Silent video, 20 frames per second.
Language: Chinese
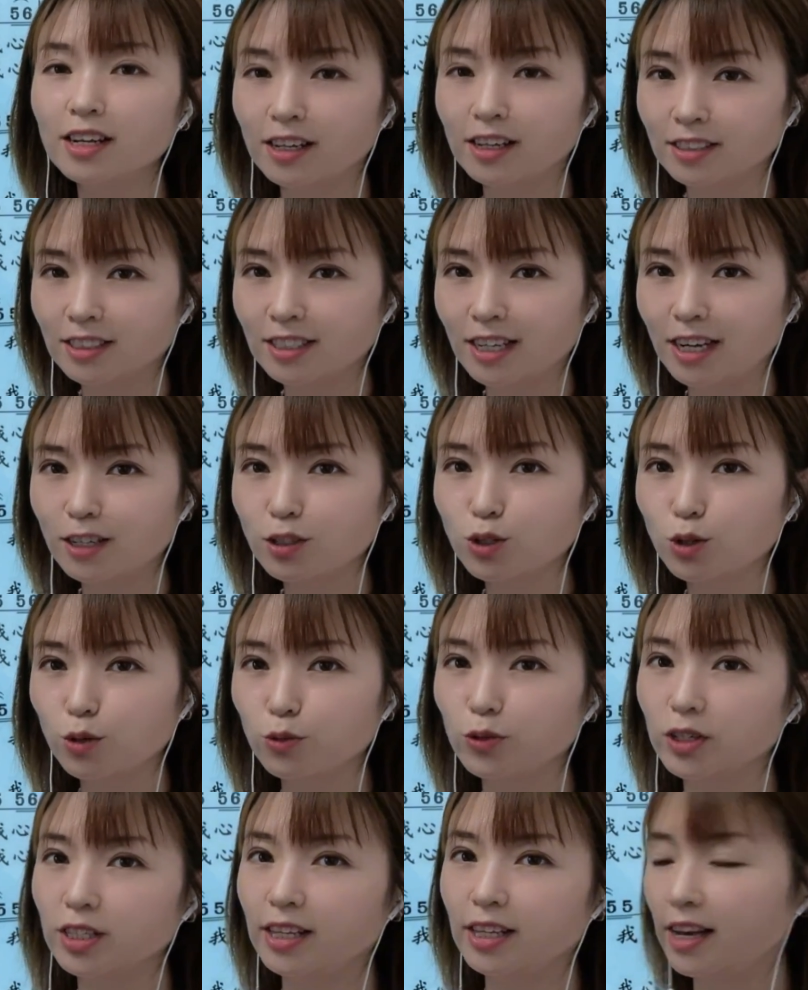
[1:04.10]
量加
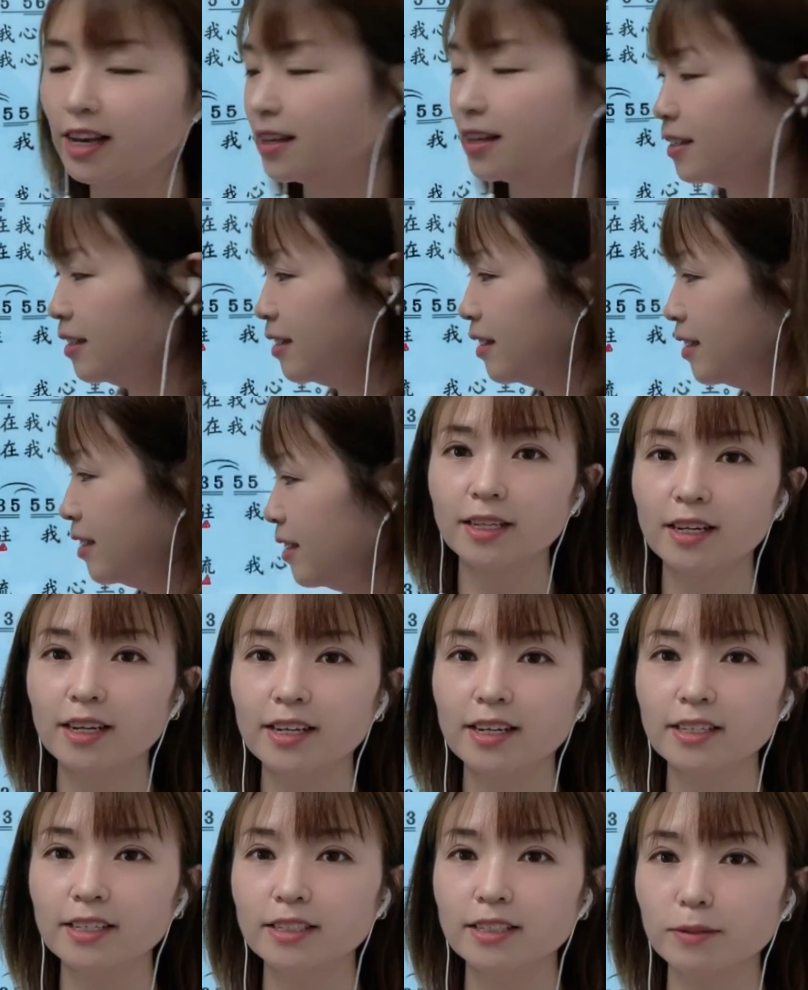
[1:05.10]
重一点。先下
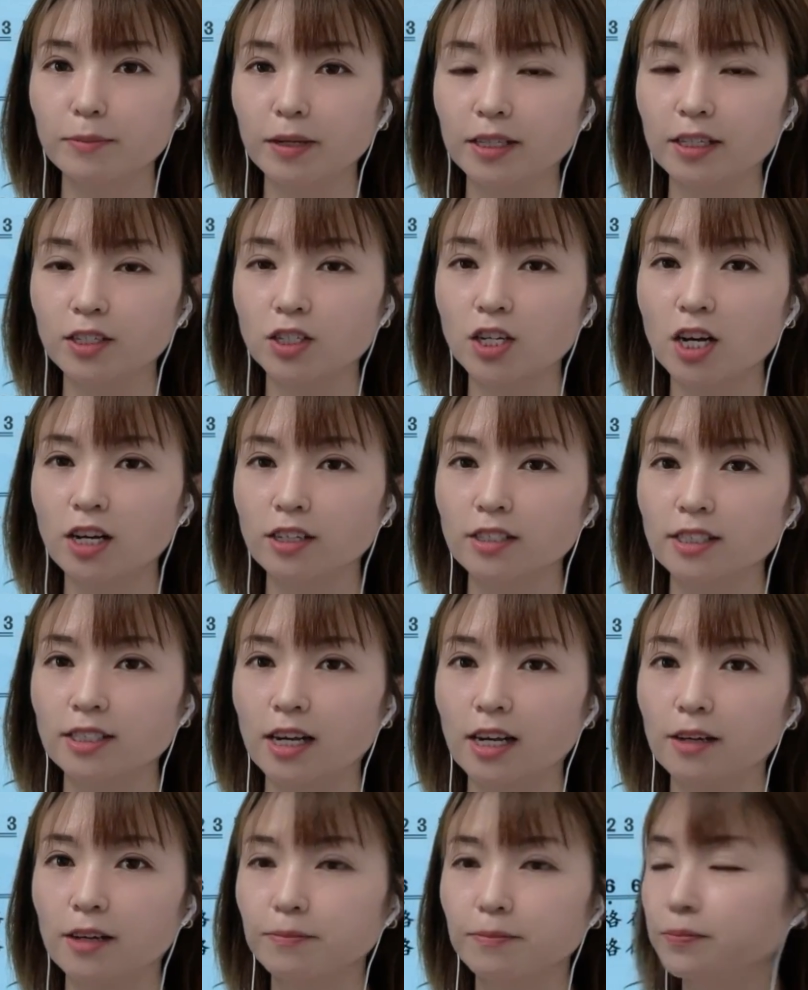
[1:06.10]
来一起把它唱一
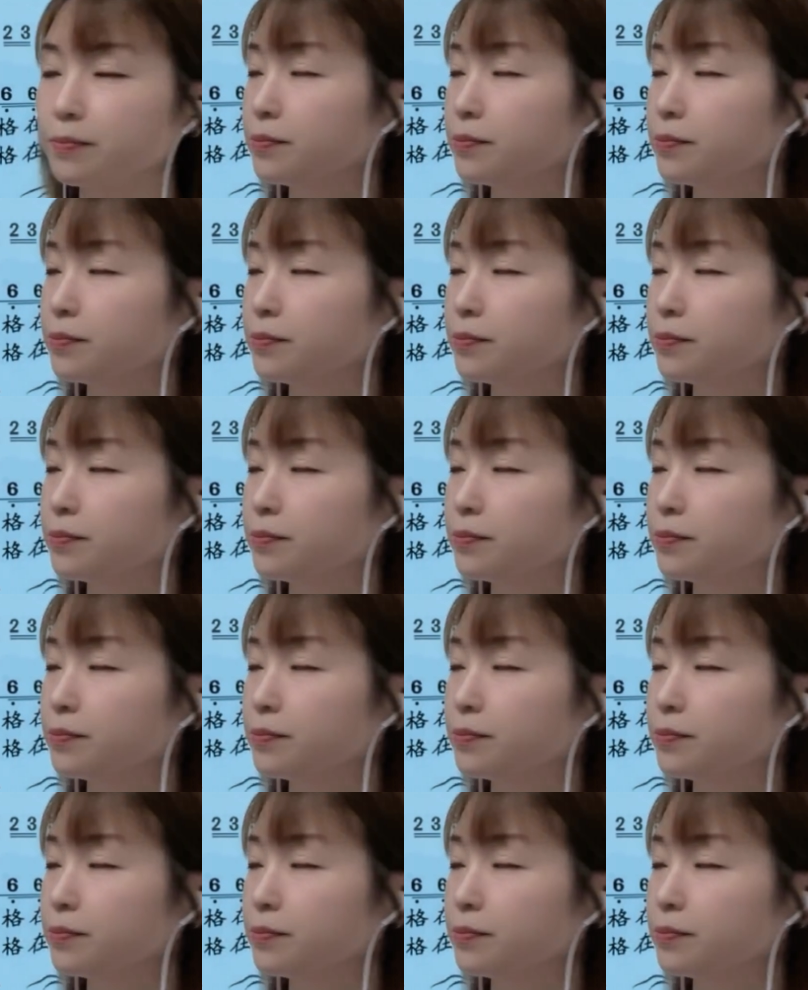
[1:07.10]
下，